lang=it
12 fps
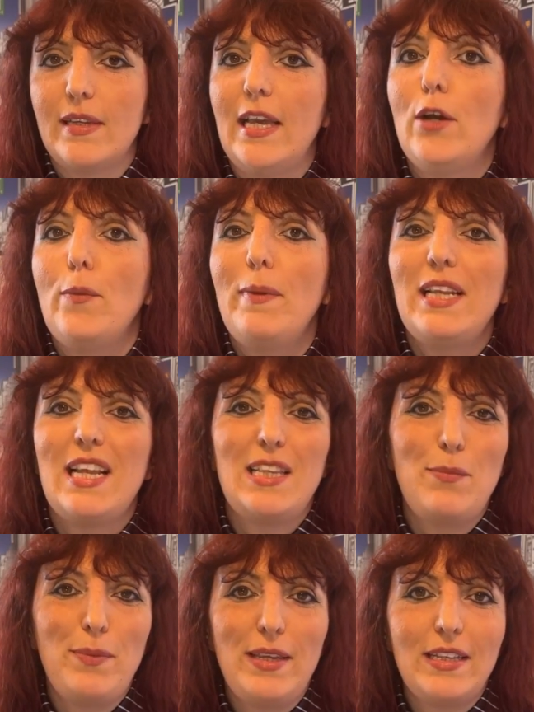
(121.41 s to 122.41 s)
E come nei
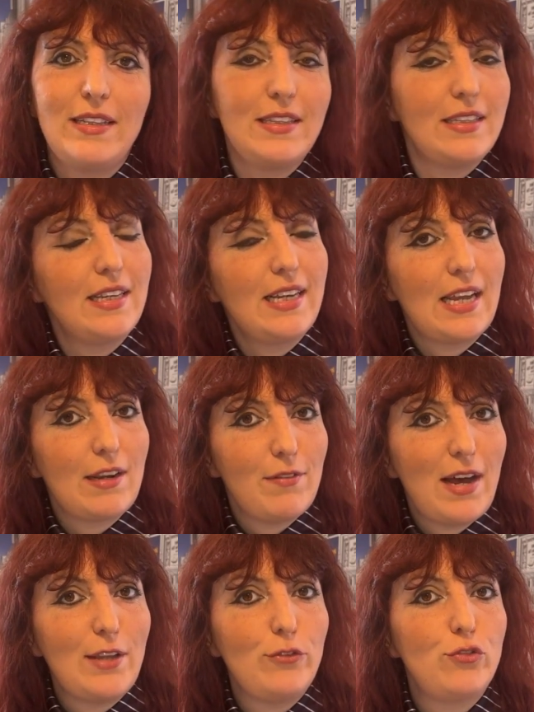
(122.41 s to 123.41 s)
dipinti di
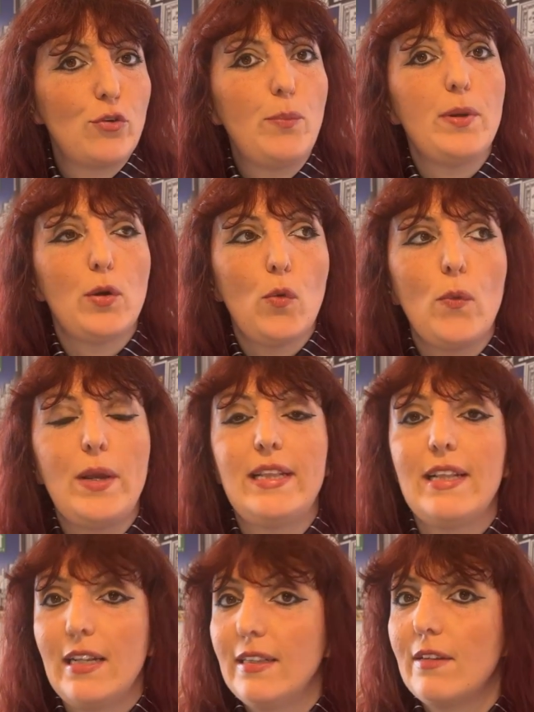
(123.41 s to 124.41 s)
Caravaggio, per
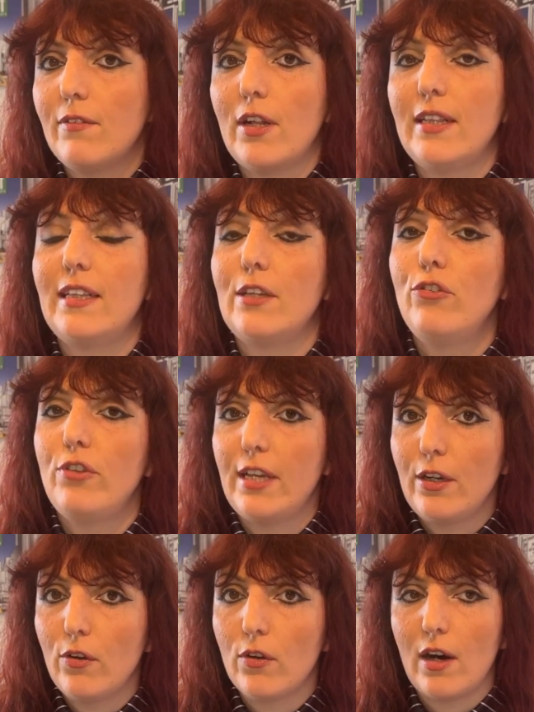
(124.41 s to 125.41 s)
cui tante volte
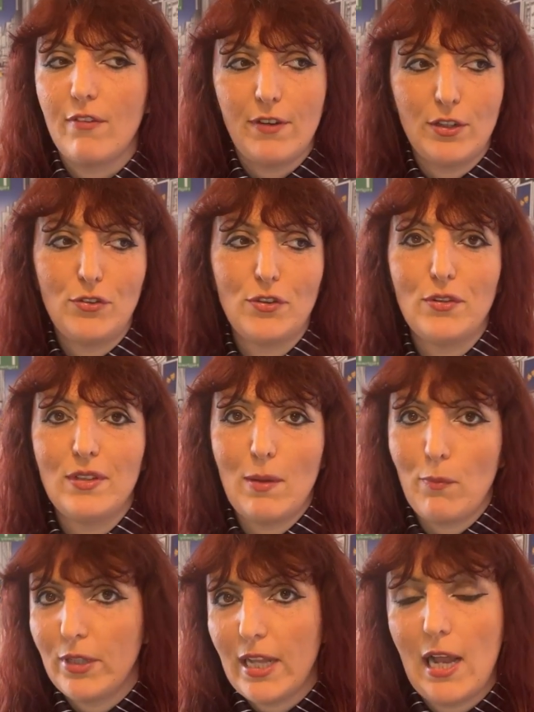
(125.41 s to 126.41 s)
Cieco ha fatto
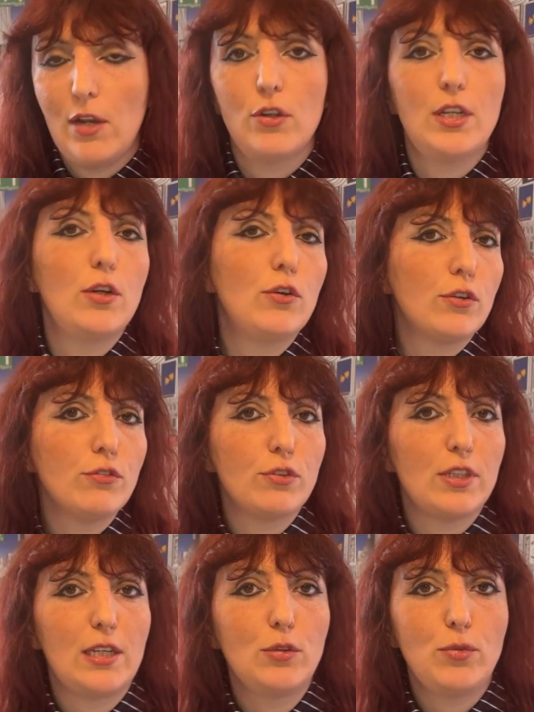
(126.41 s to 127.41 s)
da modello nel
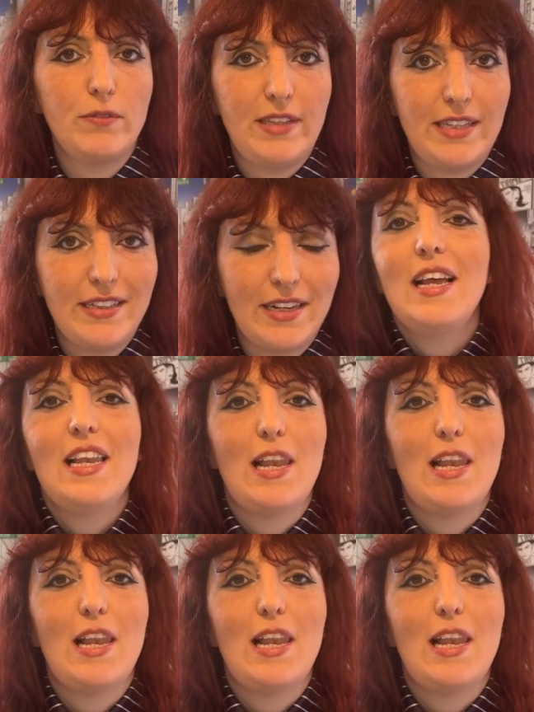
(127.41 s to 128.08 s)
corso della sua vita,